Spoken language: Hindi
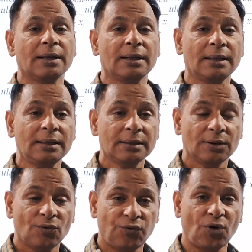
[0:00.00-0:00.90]
ए
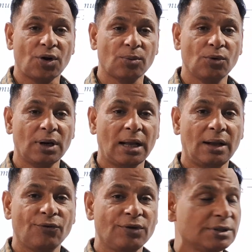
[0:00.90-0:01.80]
फॉर्मूला
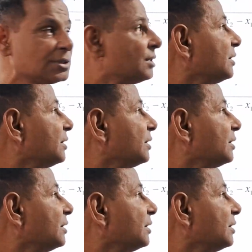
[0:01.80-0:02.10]
विच